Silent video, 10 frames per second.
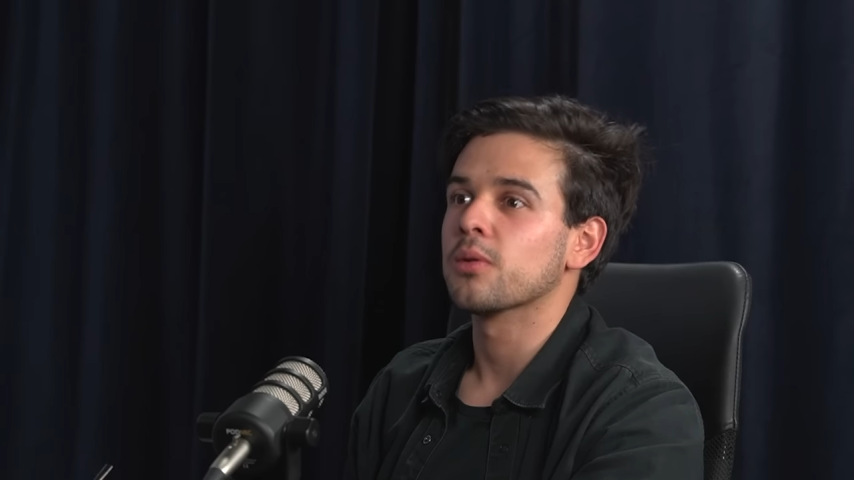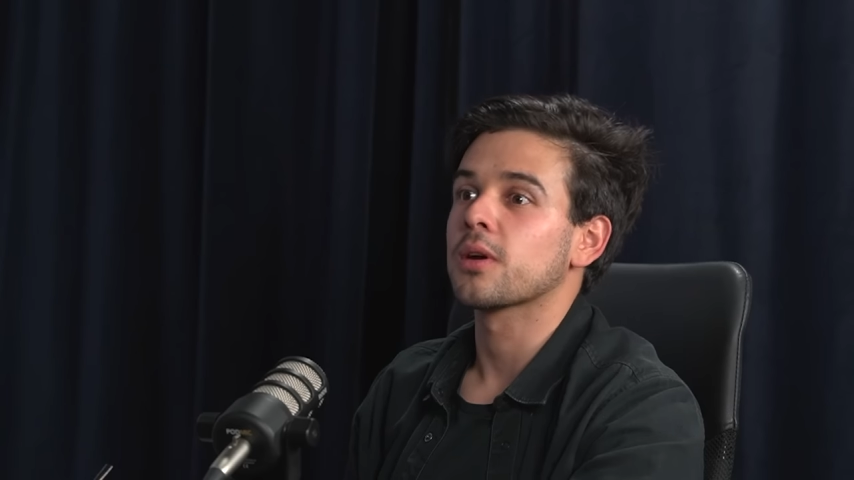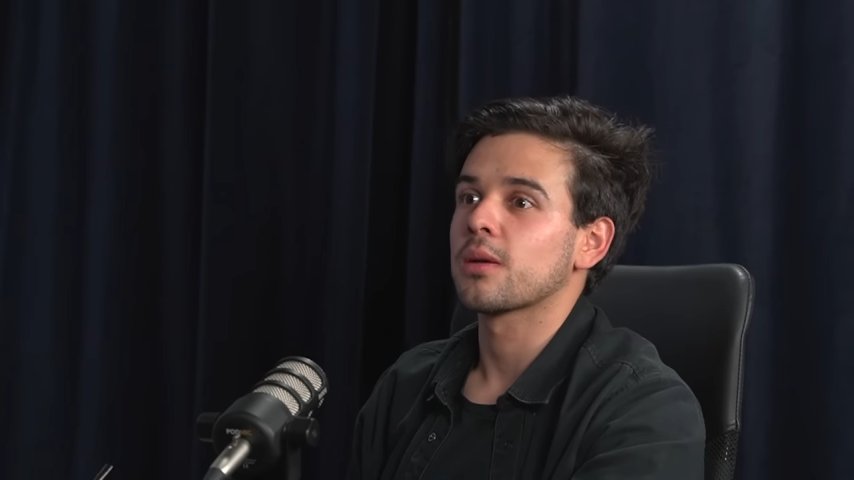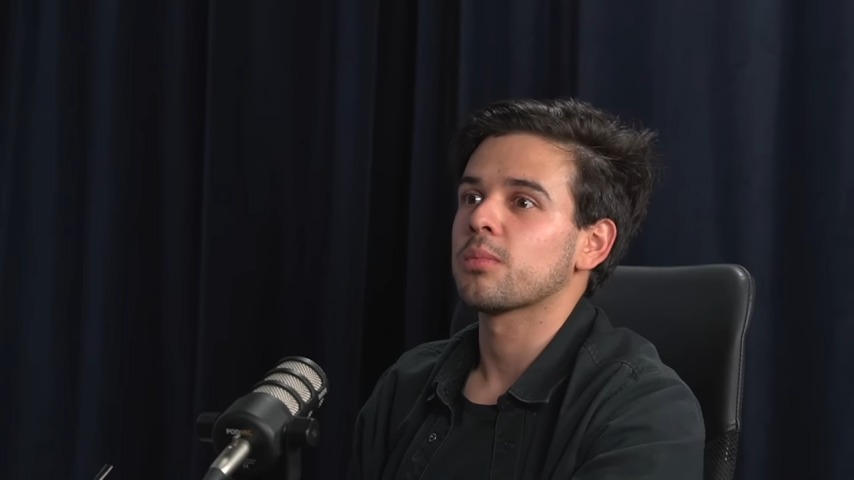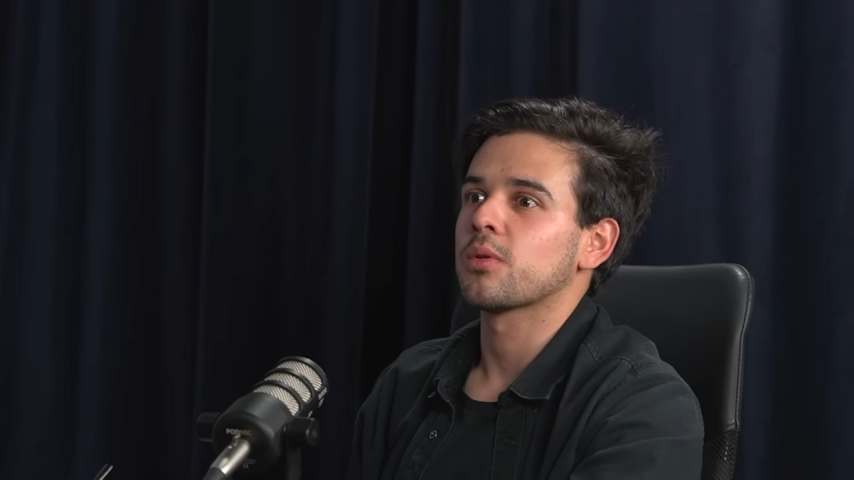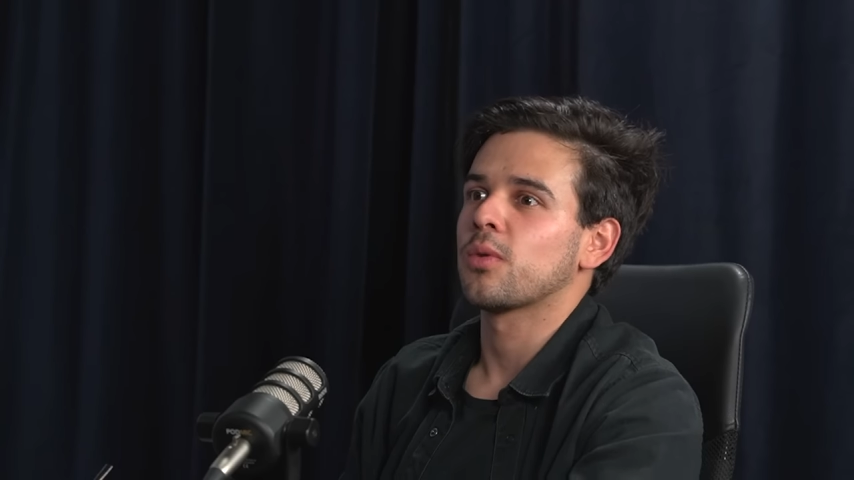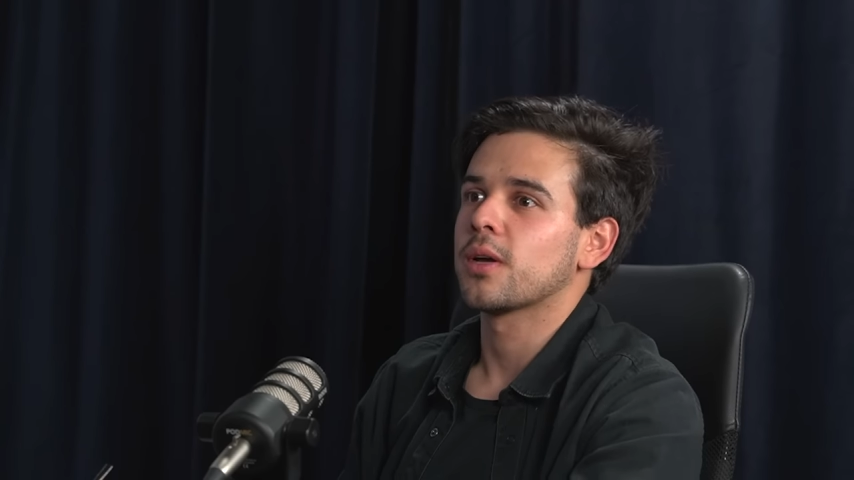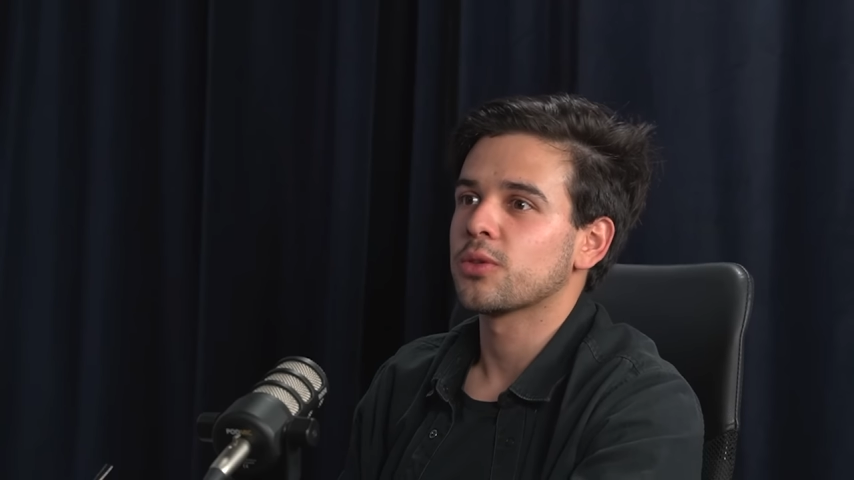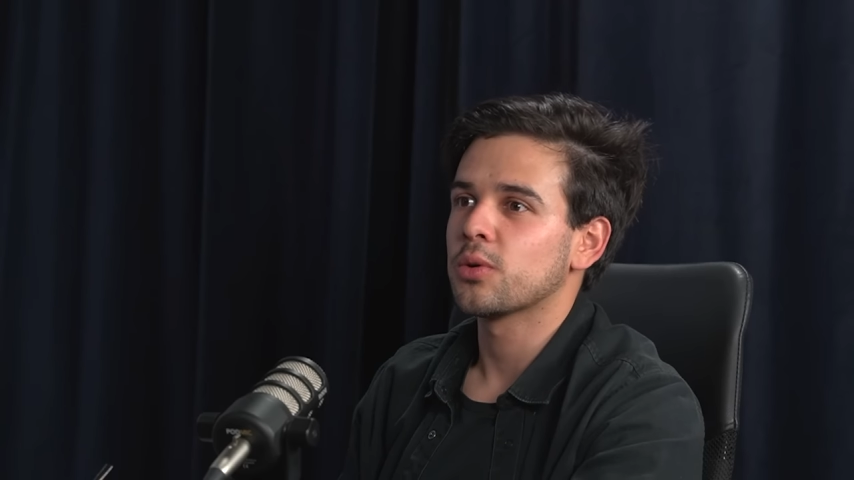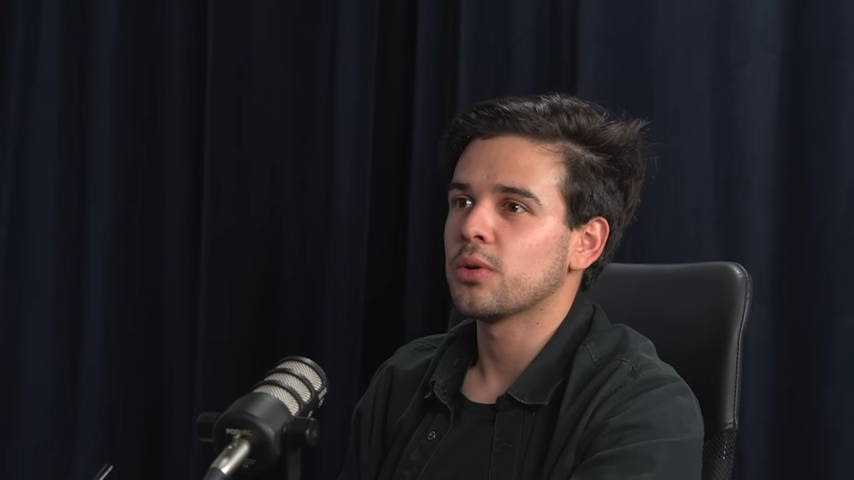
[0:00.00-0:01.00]
ok, pero
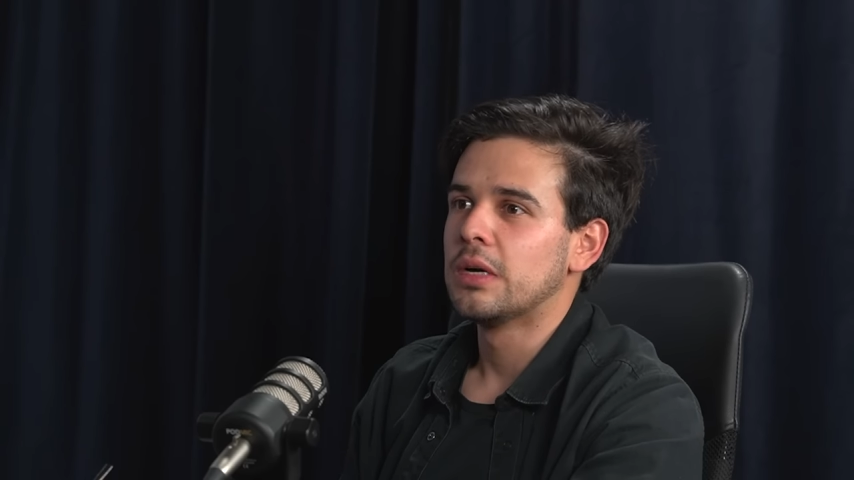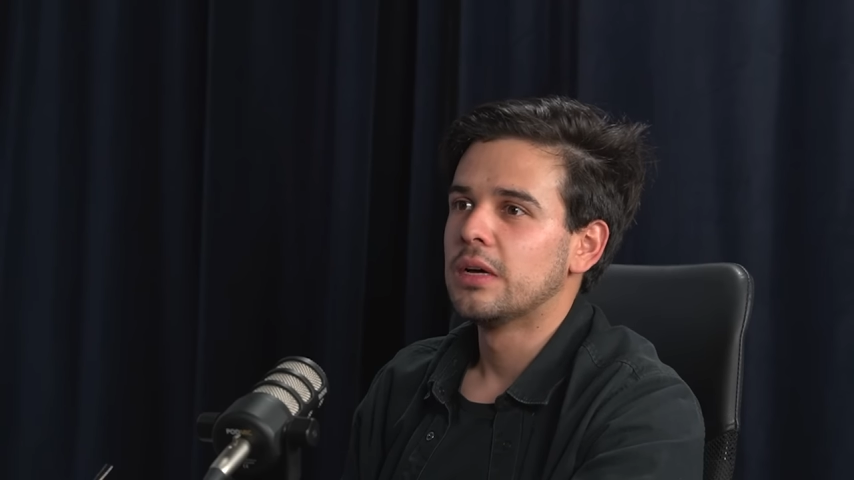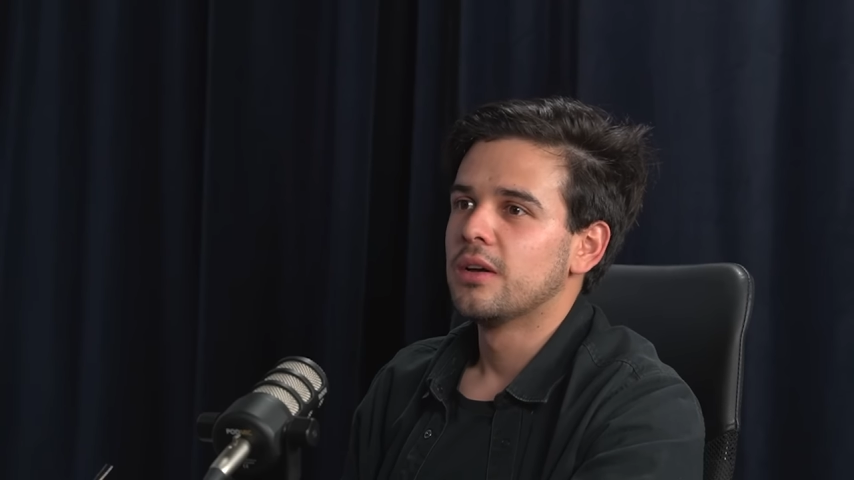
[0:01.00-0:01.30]
¿cuánto?